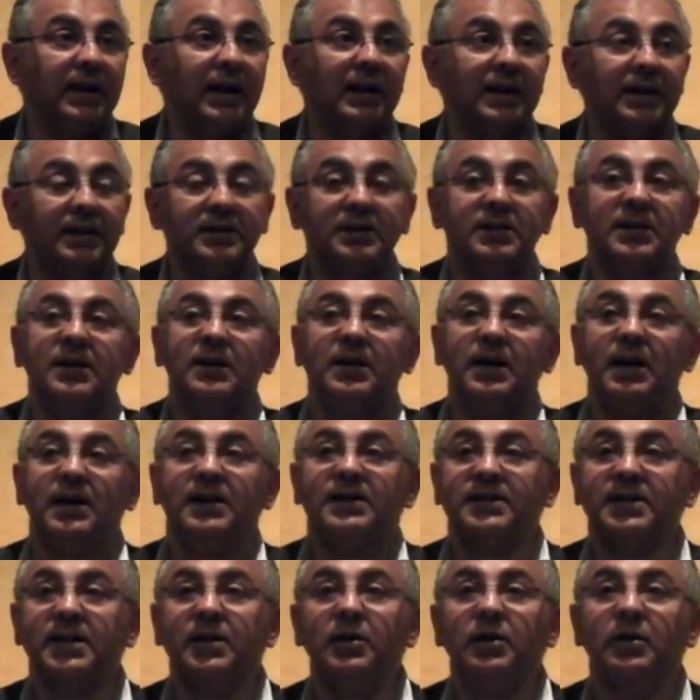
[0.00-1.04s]
a laissé,
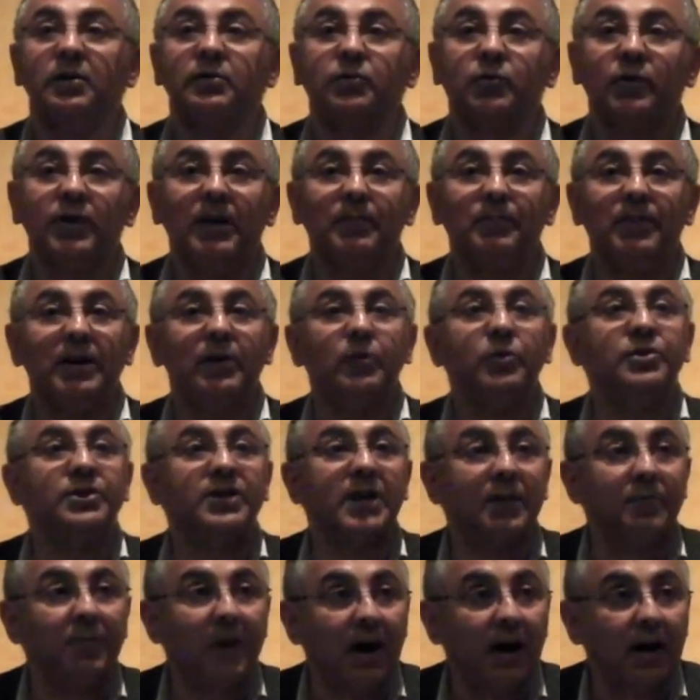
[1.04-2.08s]
c'est ce qu'on appelle le
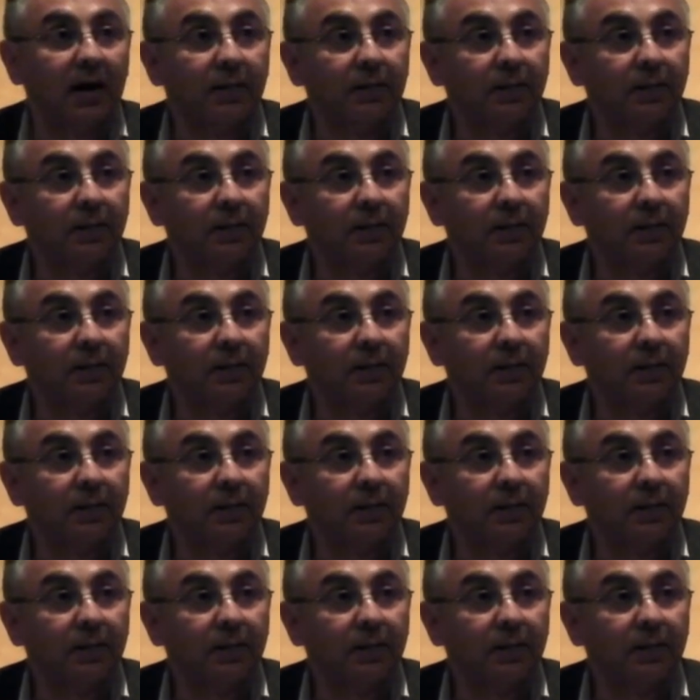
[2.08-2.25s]
samar.